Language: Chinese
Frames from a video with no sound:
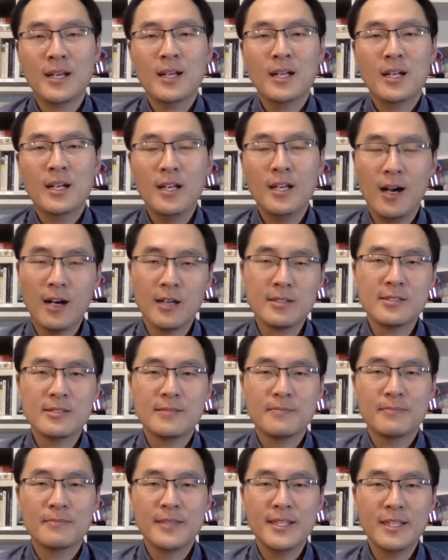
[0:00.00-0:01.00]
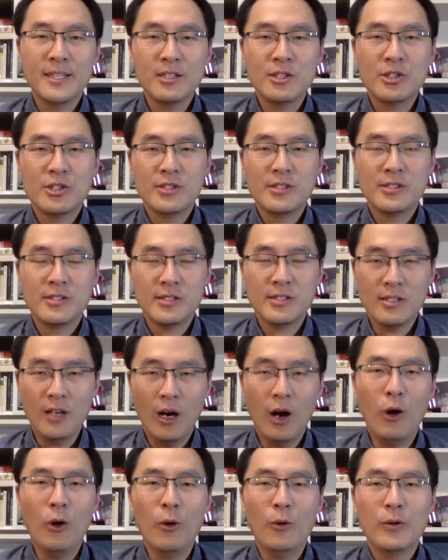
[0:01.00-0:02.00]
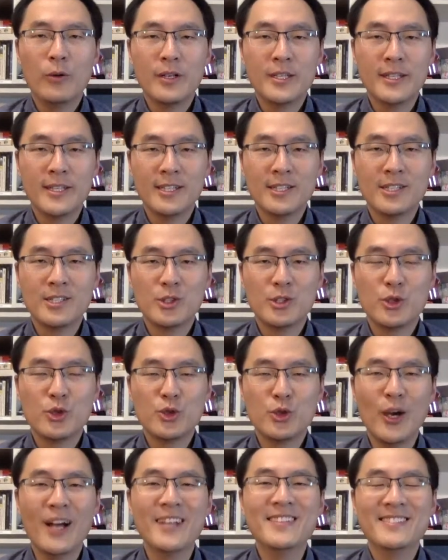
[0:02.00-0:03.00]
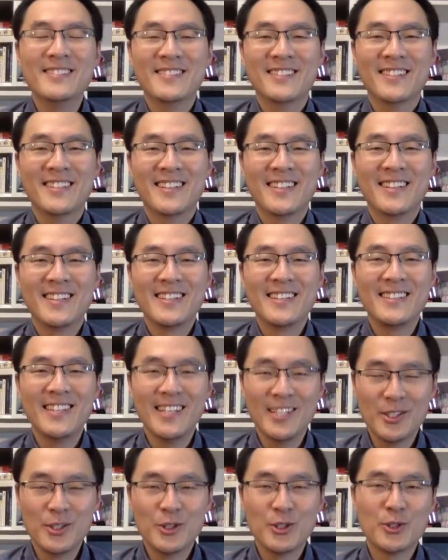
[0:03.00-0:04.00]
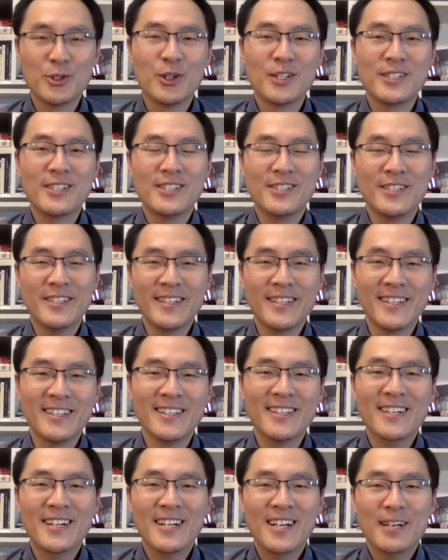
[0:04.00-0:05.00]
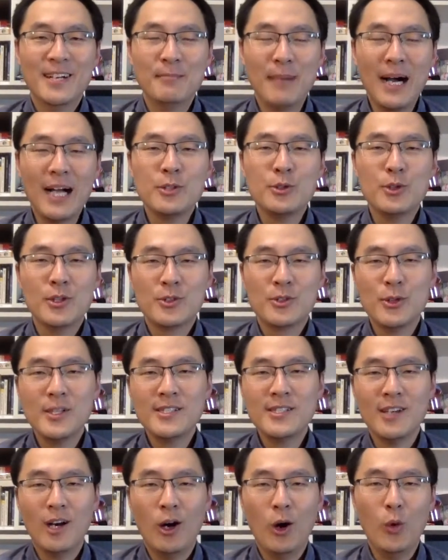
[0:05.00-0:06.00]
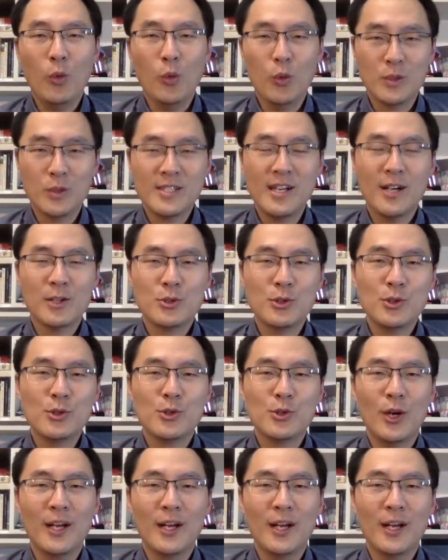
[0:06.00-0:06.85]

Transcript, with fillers: 两个字，一个是小，一个是全，也就是说，这是一个麻雀虽小，五脏俱全